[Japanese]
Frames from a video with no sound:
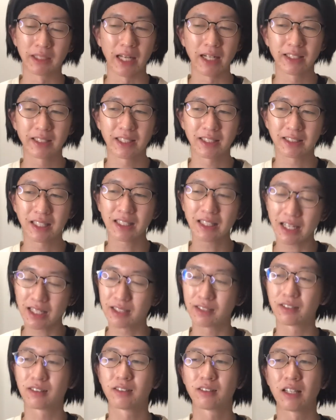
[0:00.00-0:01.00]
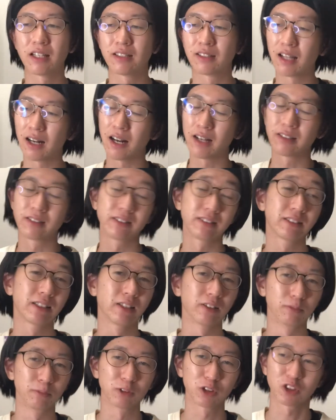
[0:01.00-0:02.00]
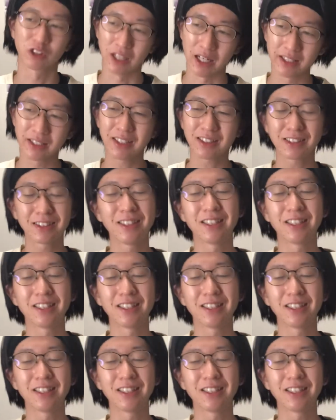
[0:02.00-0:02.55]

成り立たないって言ったらですけどもちろん成り立